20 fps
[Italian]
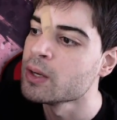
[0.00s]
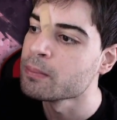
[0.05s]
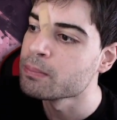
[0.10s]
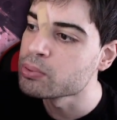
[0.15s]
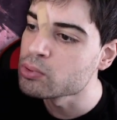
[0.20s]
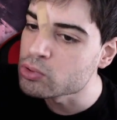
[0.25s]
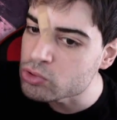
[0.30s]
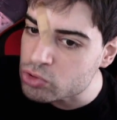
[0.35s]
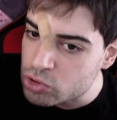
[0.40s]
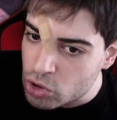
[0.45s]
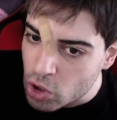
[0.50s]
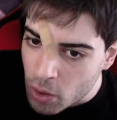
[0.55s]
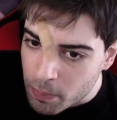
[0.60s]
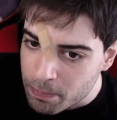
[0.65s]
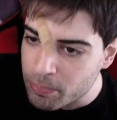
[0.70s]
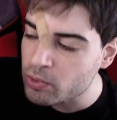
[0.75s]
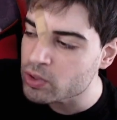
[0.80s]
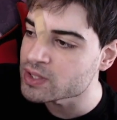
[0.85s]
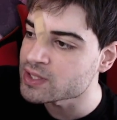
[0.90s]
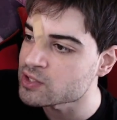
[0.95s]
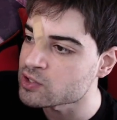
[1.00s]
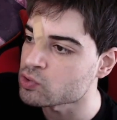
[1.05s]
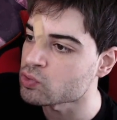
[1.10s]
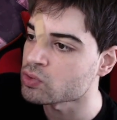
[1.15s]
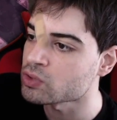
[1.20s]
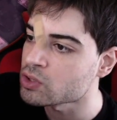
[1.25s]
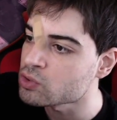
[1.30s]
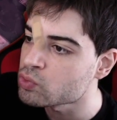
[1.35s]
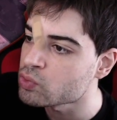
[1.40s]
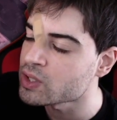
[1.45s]
Purtroppo nessuno
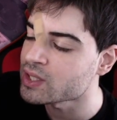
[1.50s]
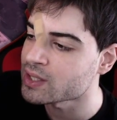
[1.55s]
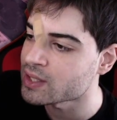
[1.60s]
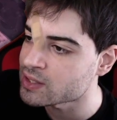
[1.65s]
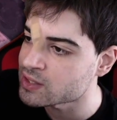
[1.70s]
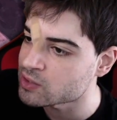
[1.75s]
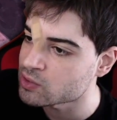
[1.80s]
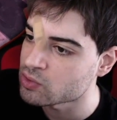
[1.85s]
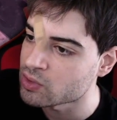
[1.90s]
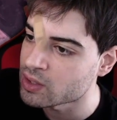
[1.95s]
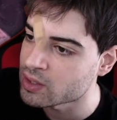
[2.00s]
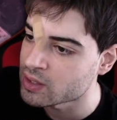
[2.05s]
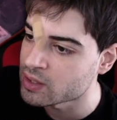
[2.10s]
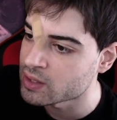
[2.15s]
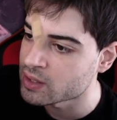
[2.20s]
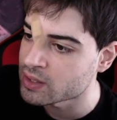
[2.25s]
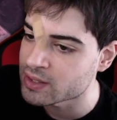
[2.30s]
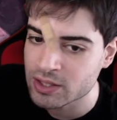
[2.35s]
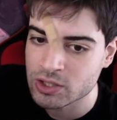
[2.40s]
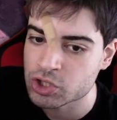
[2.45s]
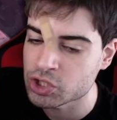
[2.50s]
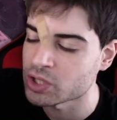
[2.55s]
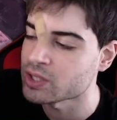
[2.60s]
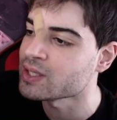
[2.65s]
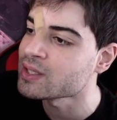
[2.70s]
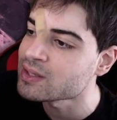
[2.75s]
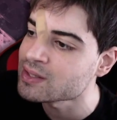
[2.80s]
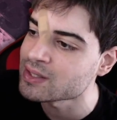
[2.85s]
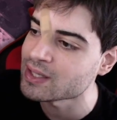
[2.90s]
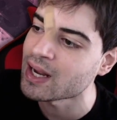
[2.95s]
dei due riescono, uh, riesce ad
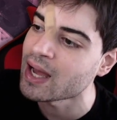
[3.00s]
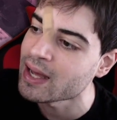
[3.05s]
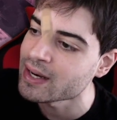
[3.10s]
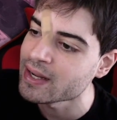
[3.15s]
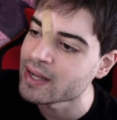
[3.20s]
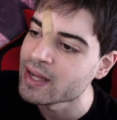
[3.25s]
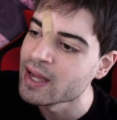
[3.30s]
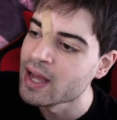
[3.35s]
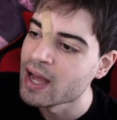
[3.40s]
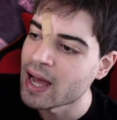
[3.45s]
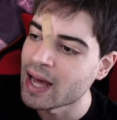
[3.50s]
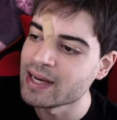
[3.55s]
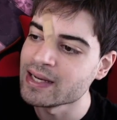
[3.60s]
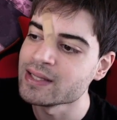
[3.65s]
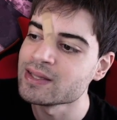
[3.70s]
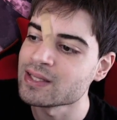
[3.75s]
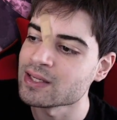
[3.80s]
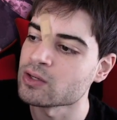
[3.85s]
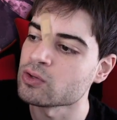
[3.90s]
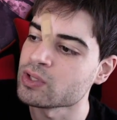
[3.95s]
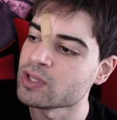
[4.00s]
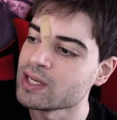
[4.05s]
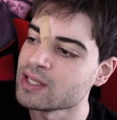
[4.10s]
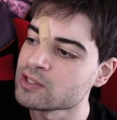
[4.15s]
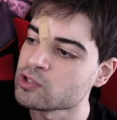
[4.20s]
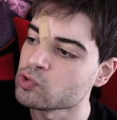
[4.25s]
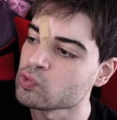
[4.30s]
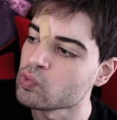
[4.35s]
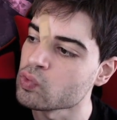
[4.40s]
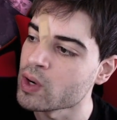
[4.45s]
entrare all'interno delle
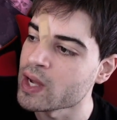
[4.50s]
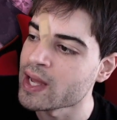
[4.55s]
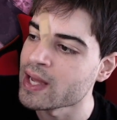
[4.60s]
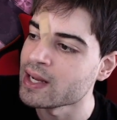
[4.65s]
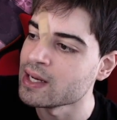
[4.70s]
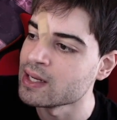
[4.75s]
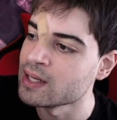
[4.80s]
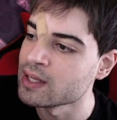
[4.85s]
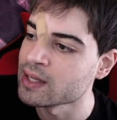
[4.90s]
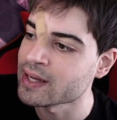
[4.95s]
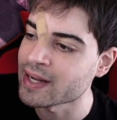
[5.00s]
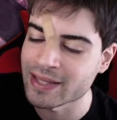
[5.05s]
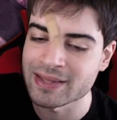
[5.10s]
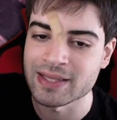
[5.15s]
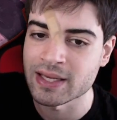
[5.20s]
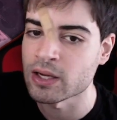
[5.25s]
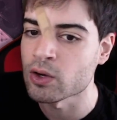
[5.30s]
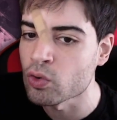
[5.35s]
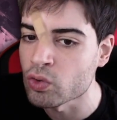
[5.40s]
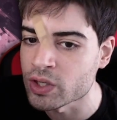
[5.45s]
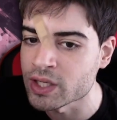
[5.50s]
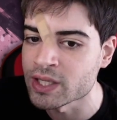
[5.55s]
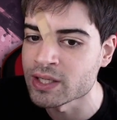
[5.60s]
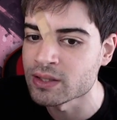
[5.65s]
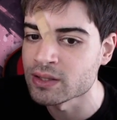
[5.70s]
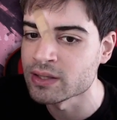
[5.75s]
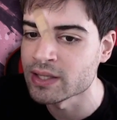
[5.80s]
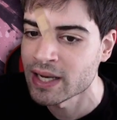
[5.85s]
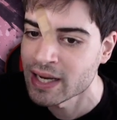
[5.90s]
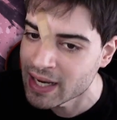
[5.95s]
sue uh, categorie
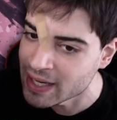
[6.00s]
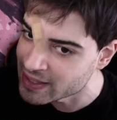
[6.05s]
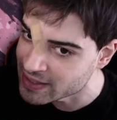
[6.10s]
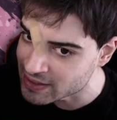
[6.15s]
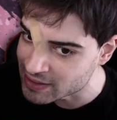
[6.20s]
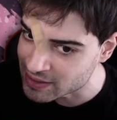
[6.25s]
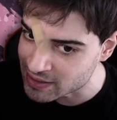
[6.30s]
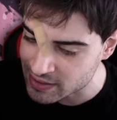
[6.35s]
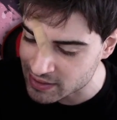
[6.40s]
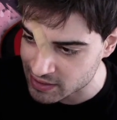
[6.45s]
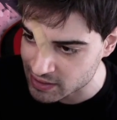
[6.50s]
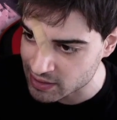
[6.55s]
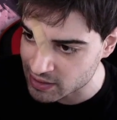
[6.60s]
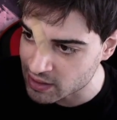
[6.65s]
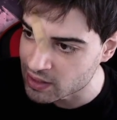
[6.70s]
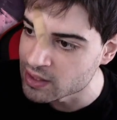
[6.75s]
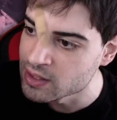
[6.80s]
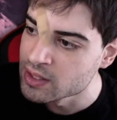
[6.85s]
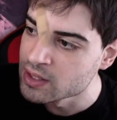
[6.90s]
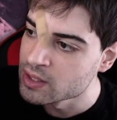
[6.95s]
nella leader skill,